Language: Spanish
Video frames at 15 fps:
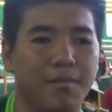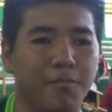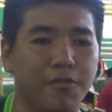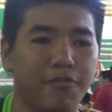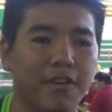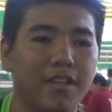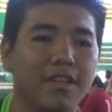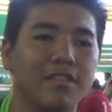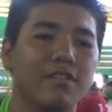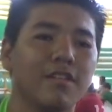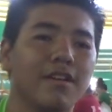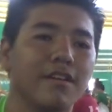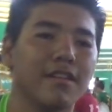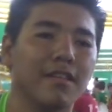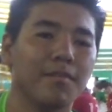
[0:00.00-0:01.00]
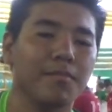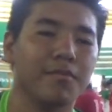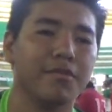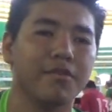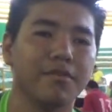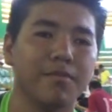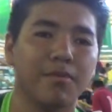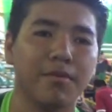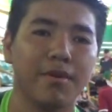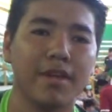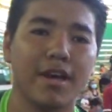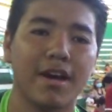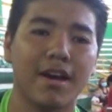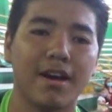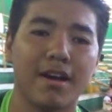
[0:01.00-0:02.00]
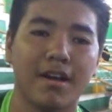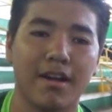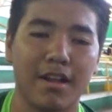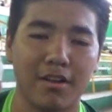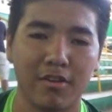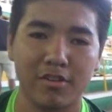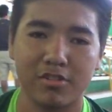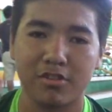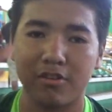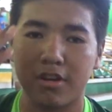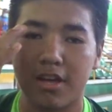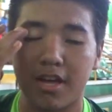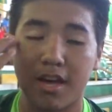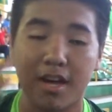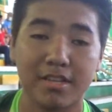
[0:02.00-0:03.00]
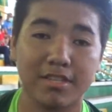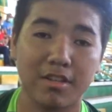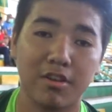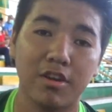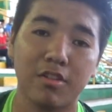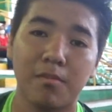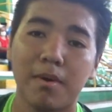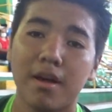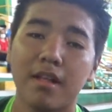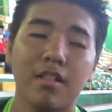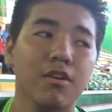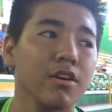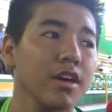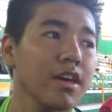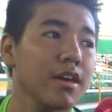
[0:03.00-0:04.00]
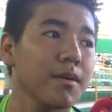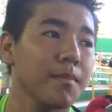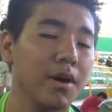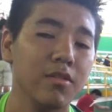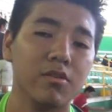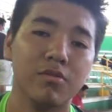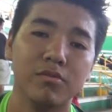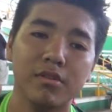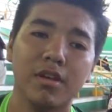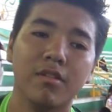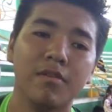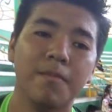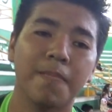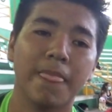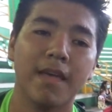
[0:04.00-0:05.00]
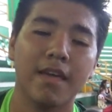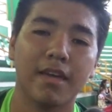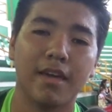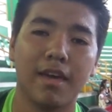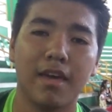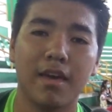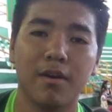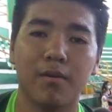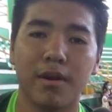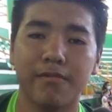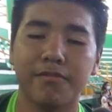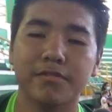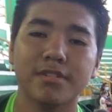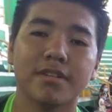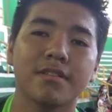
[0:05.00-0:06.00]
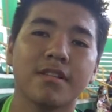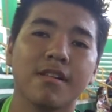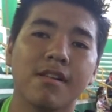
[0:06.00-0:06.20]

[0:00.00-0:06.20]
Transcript: Muy feliz, ¿no? La verdad, por volver al colegio a hacer lo que, más, nos gusta, ¿no? Que es jugar futsal.